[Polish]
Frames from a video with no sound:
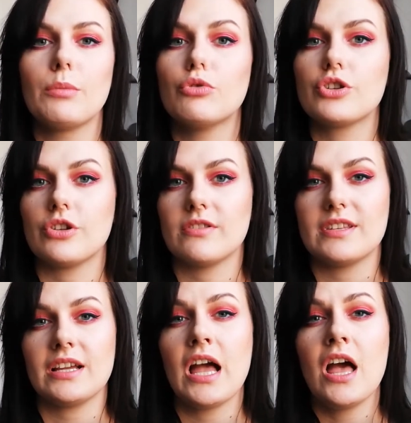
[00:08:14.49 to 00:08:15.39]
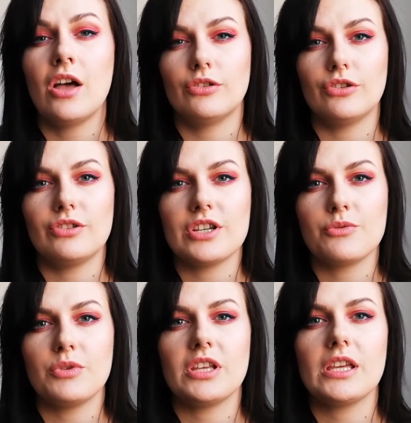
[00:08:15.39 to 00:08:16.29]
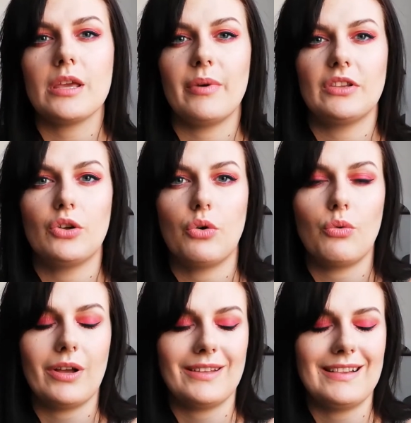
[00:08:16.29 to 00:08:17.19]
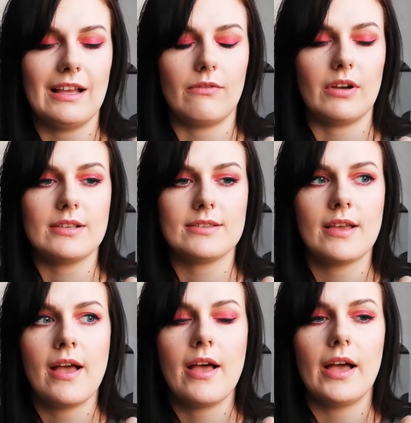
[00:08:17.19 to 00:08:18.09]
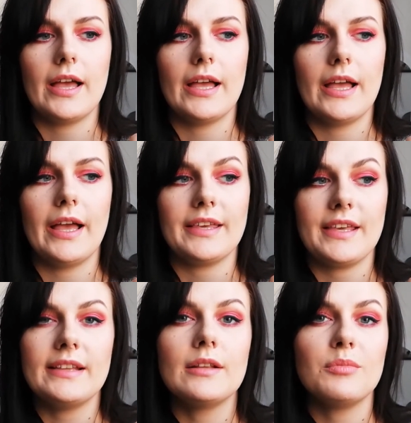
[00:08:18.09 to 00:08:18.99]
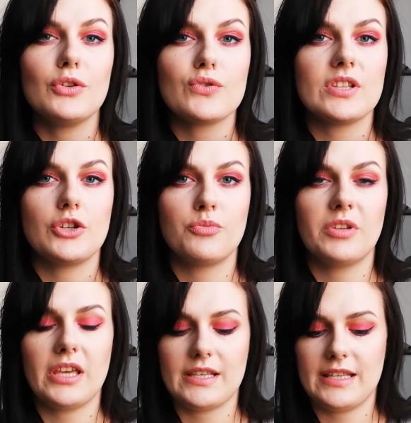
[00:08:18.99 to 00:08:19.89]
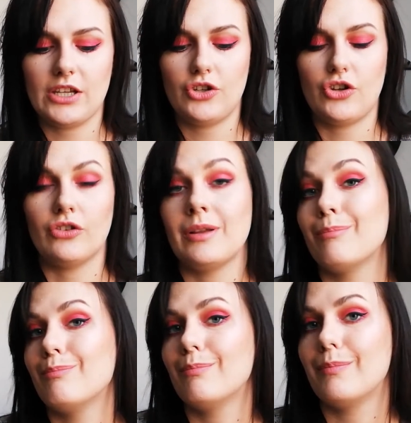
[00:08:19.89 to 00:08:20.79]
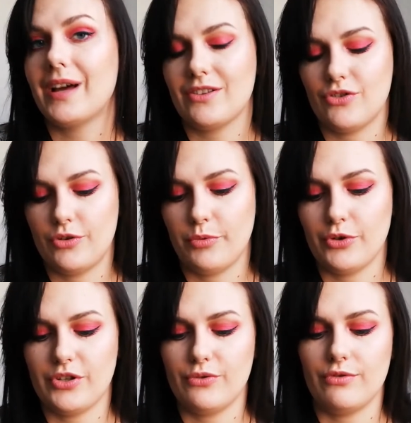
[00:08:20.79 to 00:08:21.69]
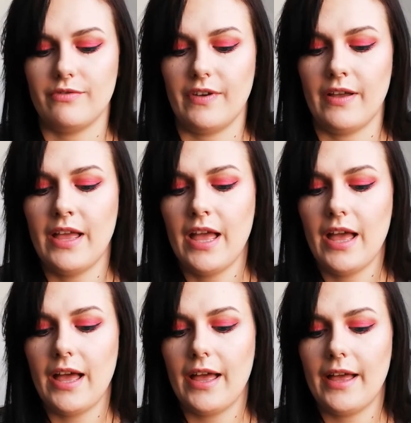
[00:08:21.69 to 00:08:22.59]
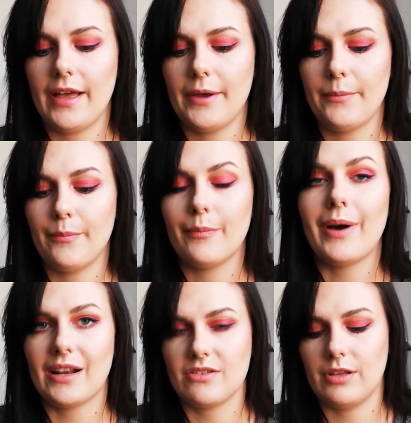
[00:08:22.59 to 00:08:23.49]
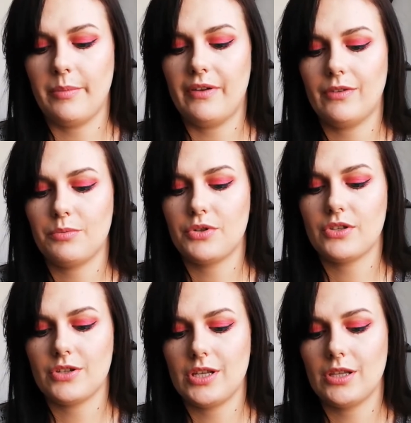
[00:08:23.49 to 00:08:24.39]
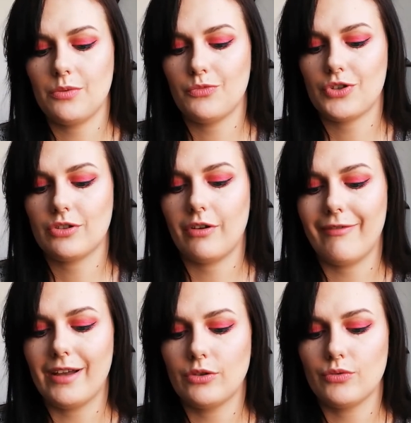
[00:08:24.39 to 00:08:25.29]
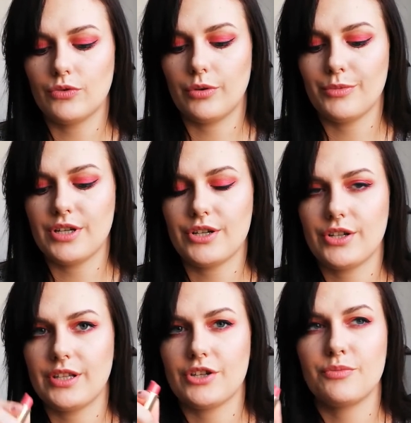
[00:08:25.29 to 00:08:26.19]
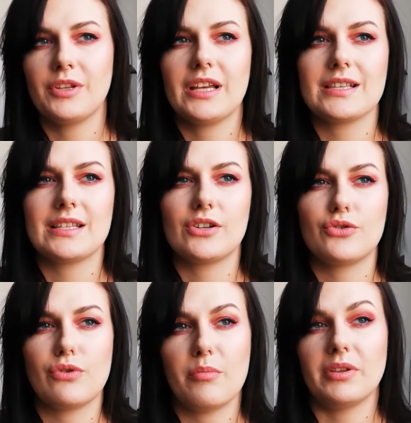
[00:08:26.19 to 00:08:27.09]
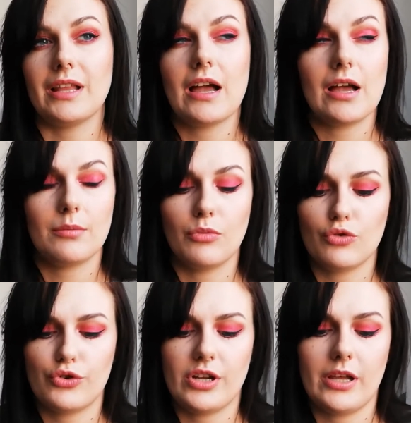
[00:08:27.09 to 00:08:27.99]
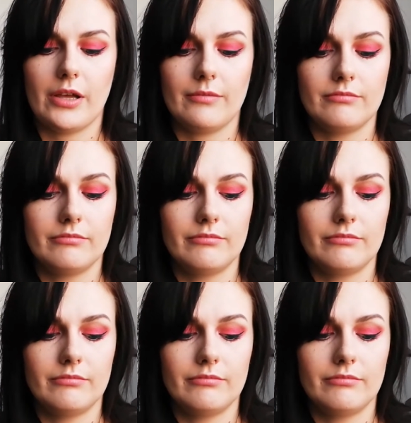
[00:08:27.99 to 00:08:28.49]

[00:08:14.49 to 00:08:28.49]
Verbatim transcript: błyszczących, no to te szminki nie będą e, dla Was. E, jeden minus tej szminki jest taki, że ona bardzo szybko się zużywa. bardzo, naprawdę przy codziennym użytkowaniu to myślę, że ta szminka starczyłaby na może